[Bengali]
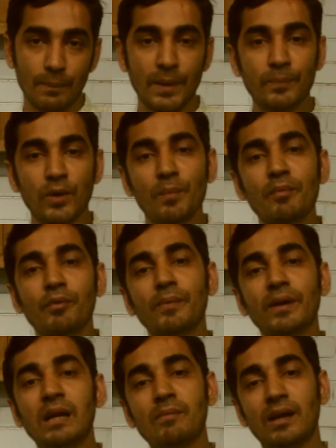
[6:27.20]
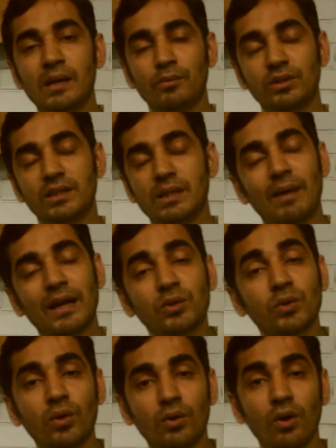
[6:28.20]
বিপ্লব এবং বিনির্মাণের মধ্যে যে
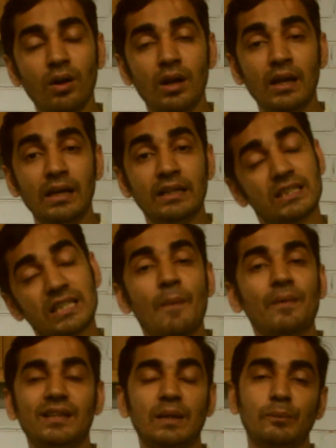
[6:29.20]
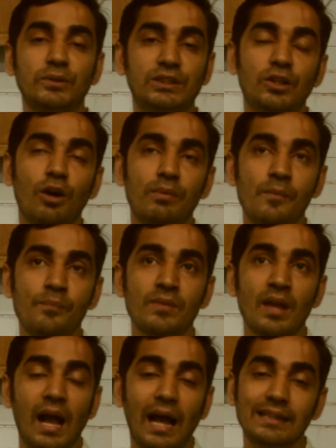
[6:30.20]
পার্থক্য সেটা আমাদেরকে বুঝতে হবে
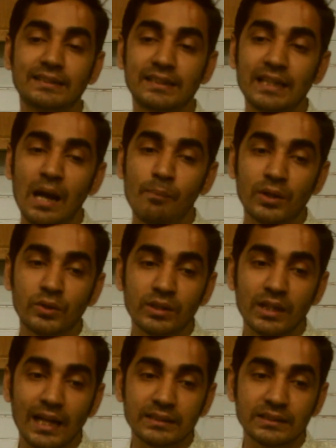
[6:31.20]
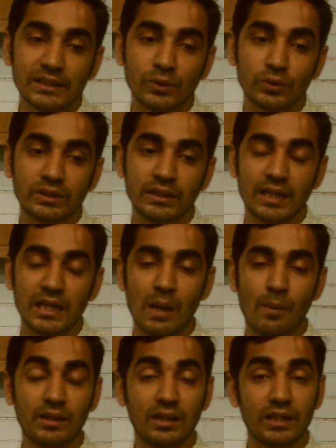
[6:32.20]
আজকে আমরা যদি রাজনীতি করতে চাই
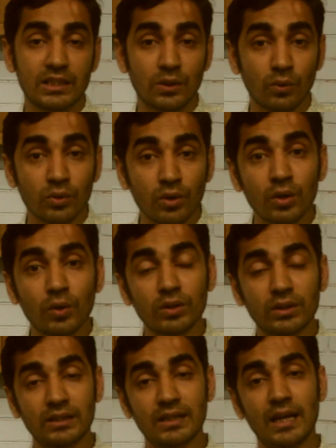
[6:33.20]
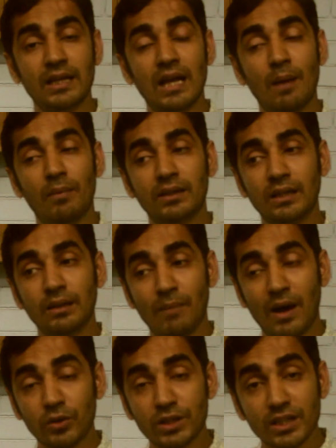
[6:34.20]
আমাদের দেশের উন্নয়ন করতে চাই আমাদের
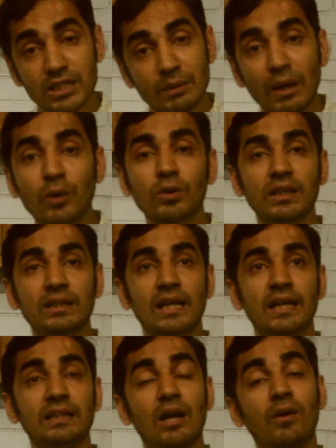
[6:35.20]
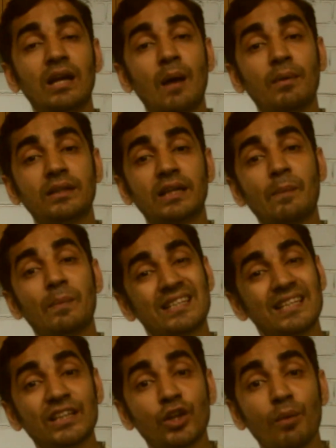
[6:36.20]
মানুষের সেবা করতে চাই তাহলে আমাদেরকে
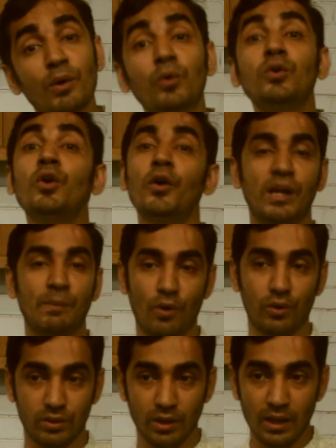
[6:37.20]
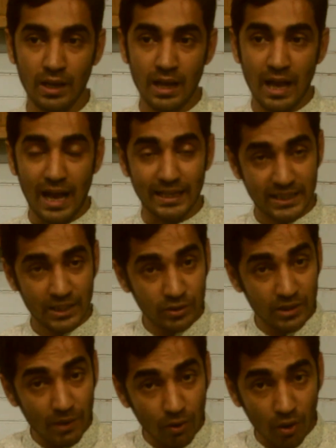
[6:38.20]
বেছে নিতে হবে উন্নয়নের পথ আজকে
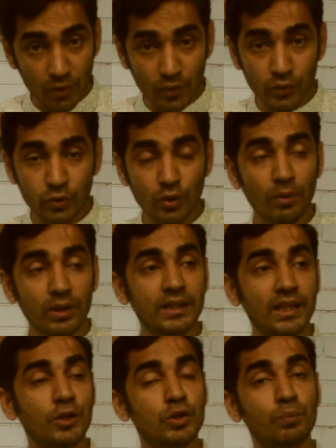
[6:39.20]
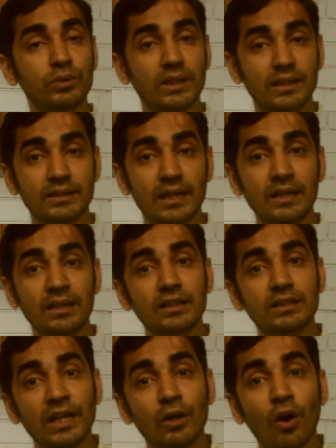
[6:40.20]
যদি আমরা গণতন্ত্র বলতে কিছু বোঝাতে চাই
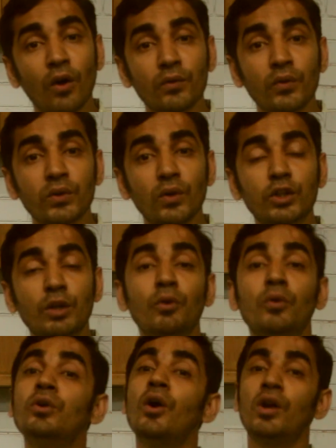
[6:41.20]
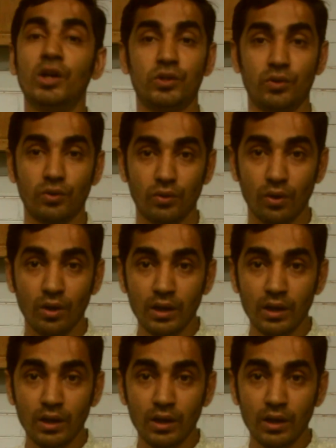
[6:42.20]
সেই গণতন্ত্র হতে হবে উন্নয়নের জন্য